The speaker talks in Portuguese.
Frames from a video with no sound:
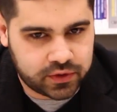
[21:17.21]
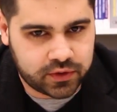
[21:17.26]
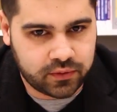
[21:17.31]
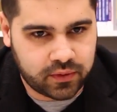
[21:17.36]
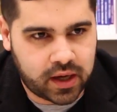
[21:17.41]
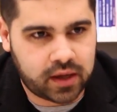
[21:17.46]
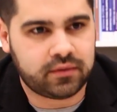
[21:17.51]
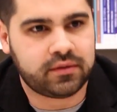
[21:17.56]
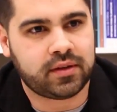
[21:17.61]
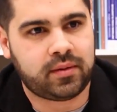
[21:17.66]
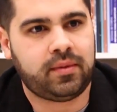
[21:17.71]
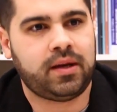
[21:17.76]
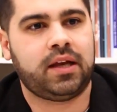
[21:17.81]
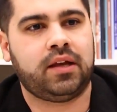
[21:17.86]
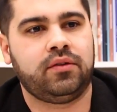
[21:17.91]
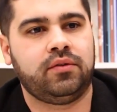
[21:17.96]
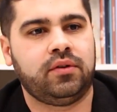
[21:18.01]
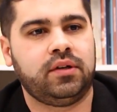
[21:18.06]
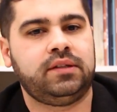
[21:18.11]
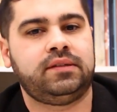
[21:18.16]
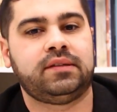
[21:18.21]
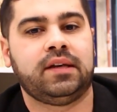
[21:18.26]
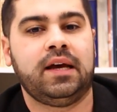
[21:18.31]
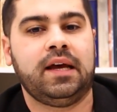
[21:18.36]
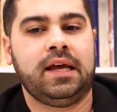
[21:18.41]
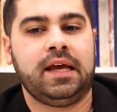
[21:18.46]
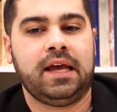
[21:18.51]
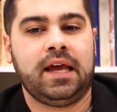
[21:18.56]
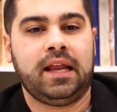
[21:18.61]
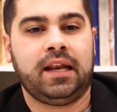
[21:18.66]
Eles continuaram
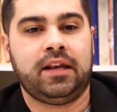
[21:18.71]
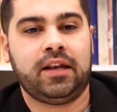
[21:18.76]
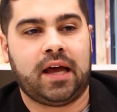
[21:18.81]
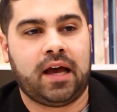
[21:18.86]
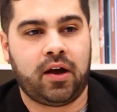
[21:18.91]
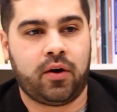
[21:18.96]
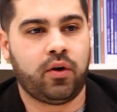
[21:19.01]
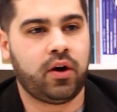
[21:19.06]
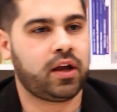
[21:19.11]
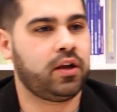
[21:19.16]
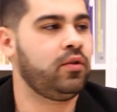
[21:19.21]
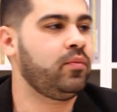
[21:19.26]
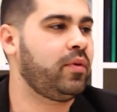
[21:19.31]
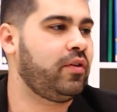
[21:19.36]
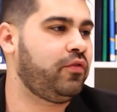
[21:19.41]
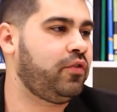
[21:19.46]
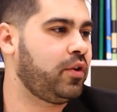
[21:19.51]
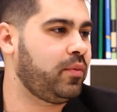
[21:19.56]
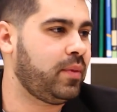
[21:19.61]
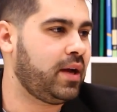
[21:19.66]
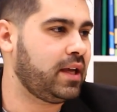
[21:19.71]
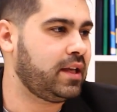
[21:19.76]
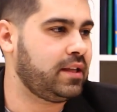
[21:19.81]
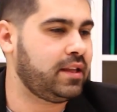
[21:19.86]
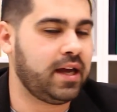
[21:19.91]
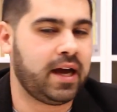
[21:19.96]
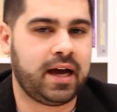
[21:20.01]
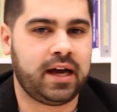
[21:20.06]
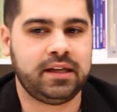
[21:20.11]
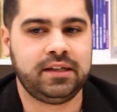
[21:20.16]
trabalhadores, agora numa
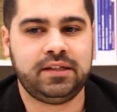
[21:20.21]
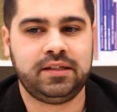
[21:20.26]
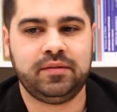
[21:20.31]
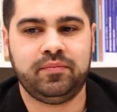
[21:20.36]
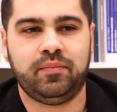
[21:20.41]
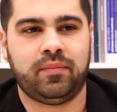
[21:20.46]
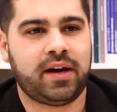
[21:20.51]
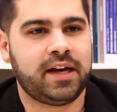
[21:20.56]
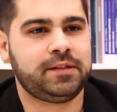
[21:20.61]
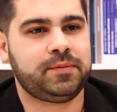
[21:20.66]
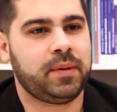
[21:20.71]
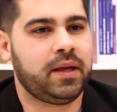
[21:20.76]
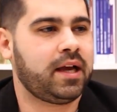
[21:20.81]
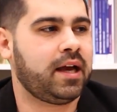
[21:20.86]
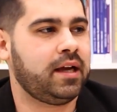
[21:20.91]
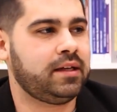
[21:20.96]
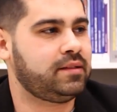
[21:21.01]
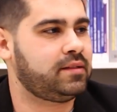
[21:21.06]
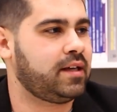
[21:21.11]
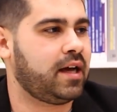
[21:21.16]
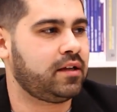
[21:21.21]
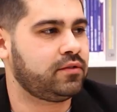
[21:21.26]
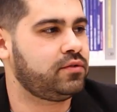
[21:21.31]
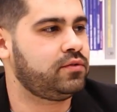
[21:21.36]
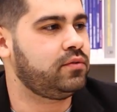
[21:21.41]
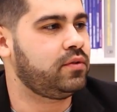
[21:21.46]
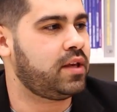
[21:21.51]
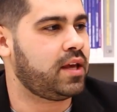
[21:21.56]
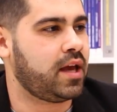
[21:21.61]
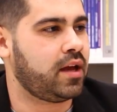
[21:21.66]
formalidade mais
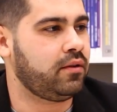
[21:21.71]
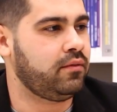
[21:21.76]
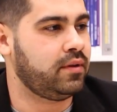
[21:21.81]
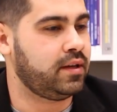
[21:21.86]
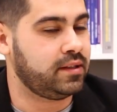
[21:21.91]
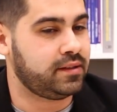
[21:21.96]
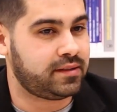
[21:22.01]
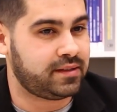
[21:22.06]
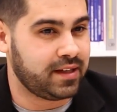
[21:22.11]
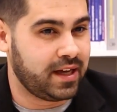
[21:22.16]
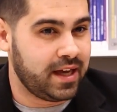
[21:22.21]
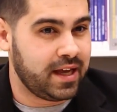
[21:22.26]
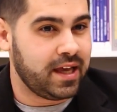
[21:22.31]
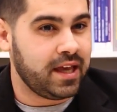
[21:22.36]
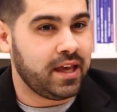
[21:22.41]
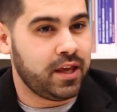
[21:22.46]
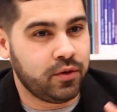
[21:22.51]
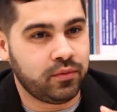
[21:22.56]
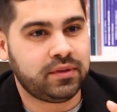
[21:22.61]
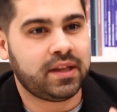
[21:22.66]
precarizados do que eram antes.